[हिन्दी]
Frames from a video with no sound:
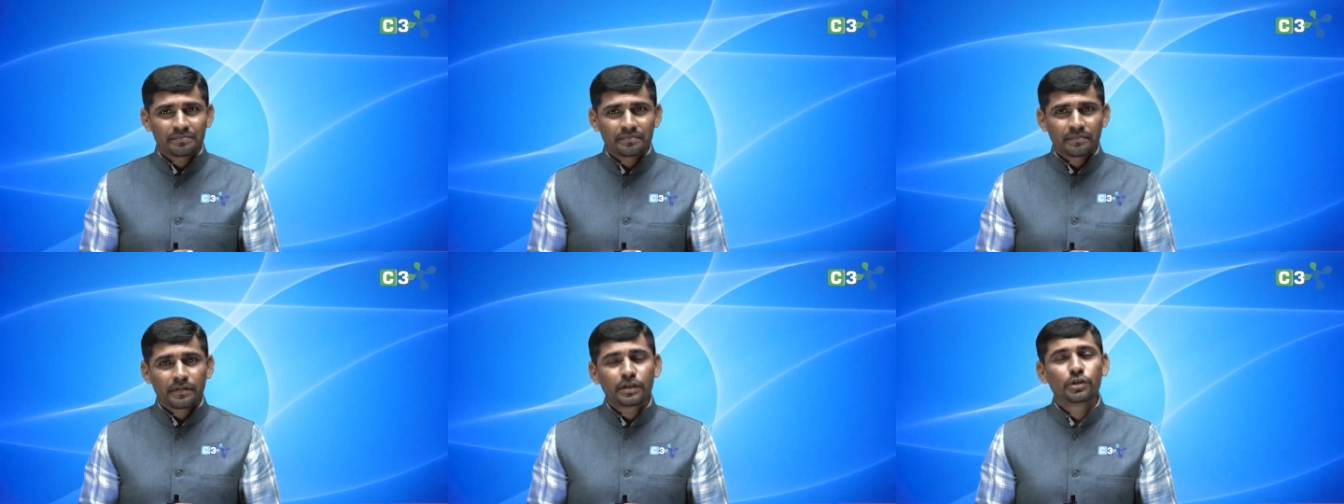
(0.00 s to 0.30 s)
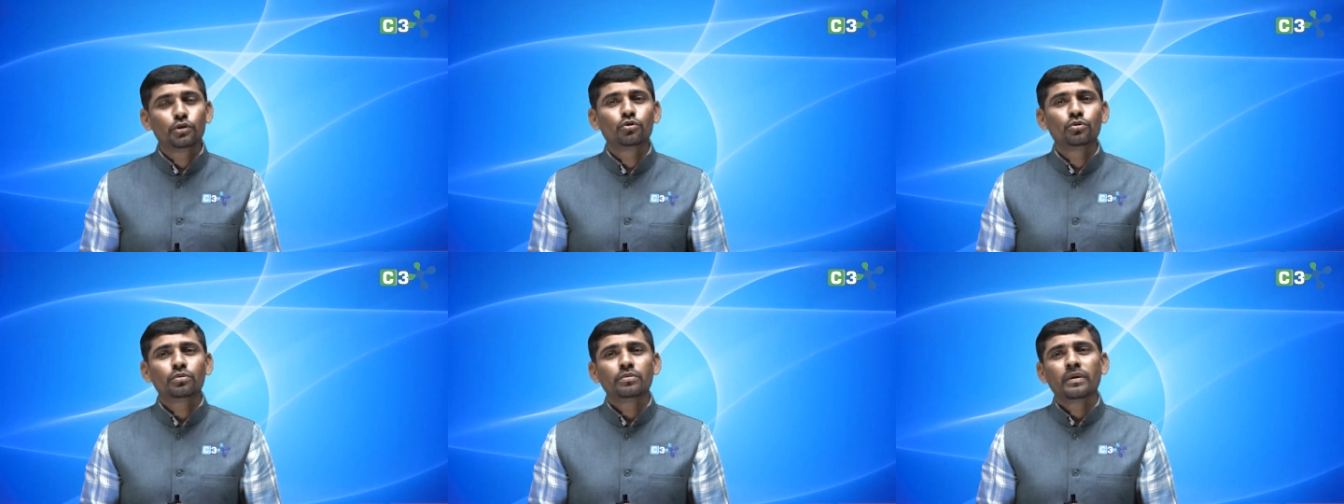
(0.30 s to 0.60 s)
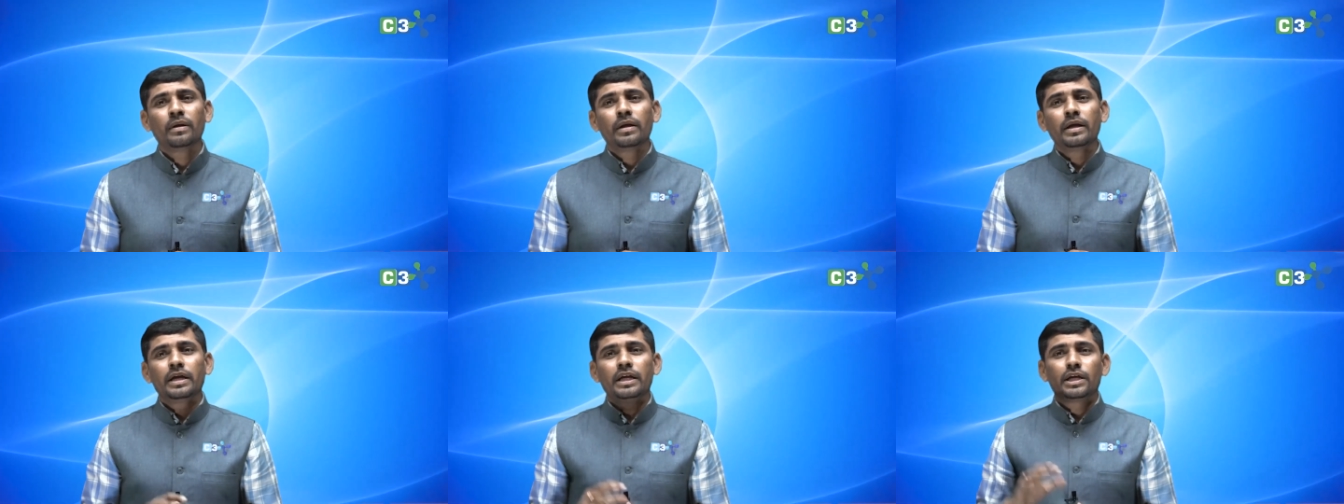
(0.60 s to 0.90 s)
क्यों
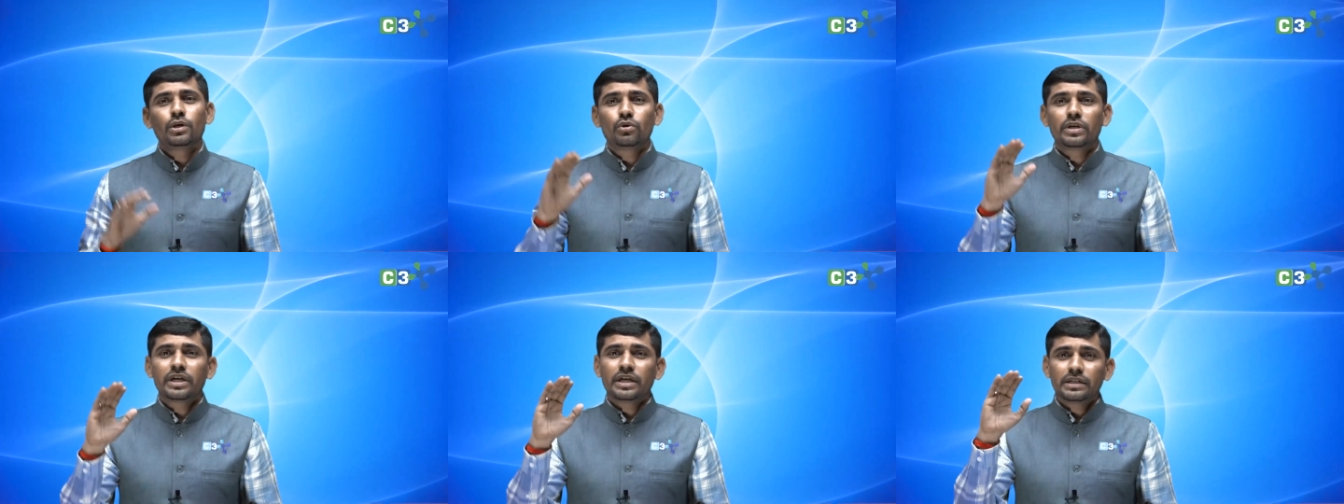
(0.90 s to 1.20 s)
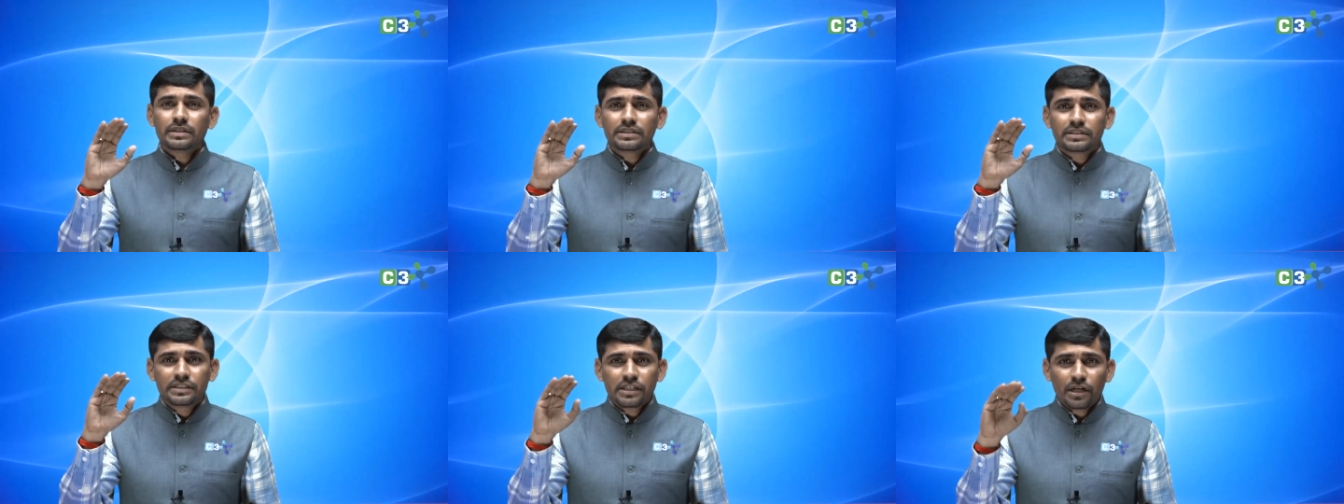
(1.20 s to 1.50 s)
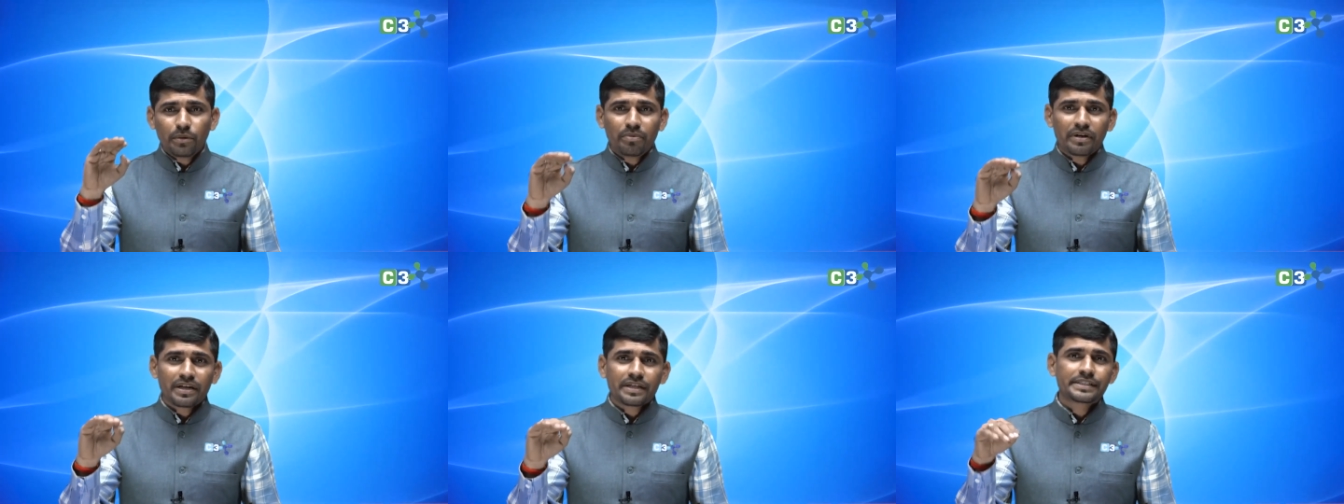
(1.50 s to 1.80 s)
क्योंकि
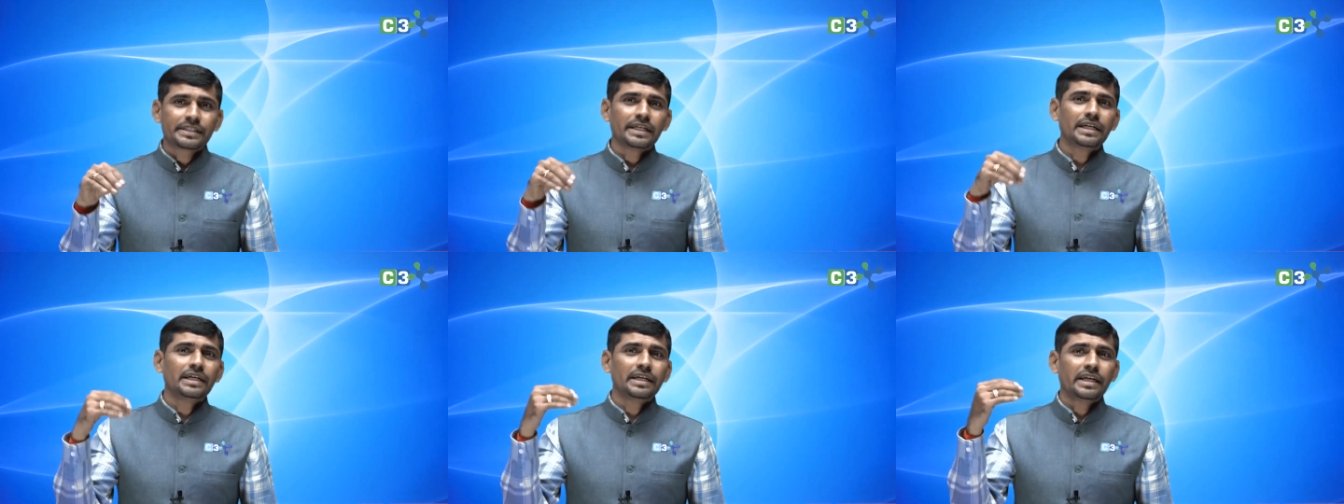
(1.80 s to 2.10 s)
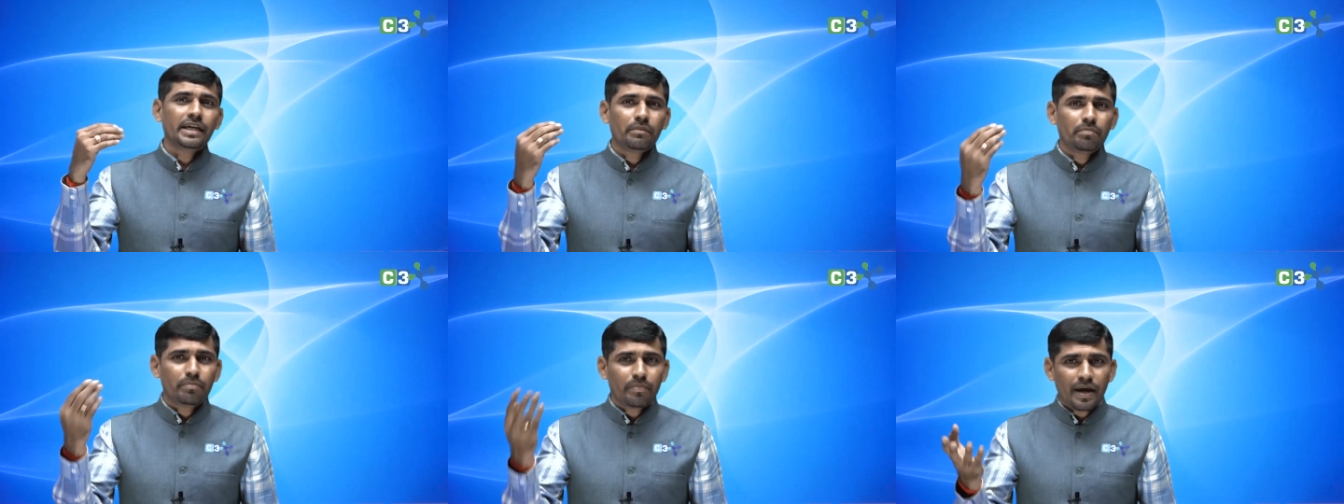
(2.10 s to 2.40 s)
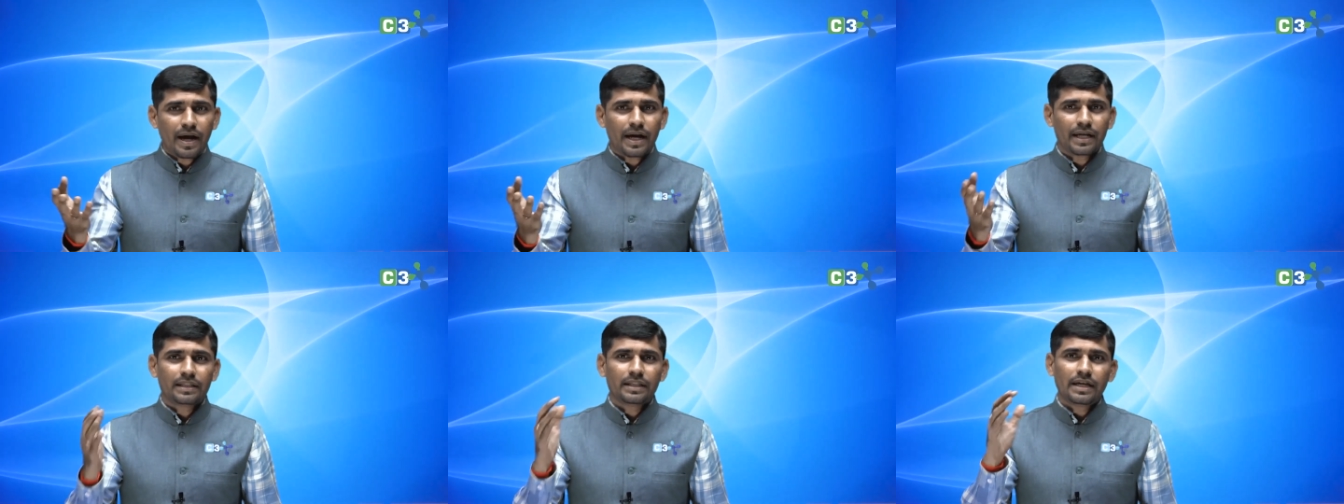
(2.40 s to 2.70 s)
जब रिजल्ट के
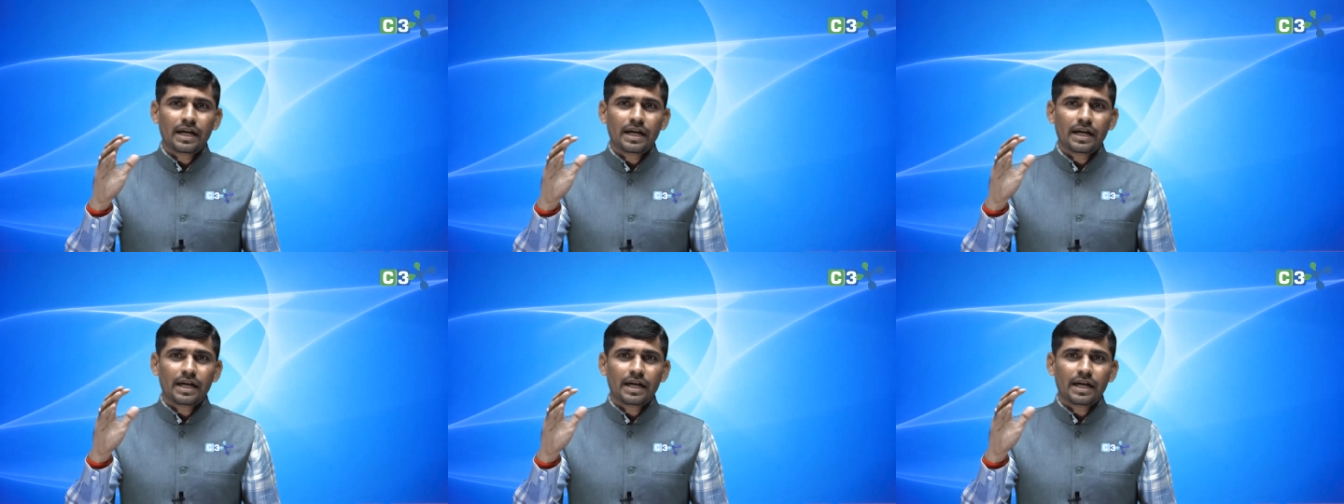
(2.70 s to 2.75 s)
बाद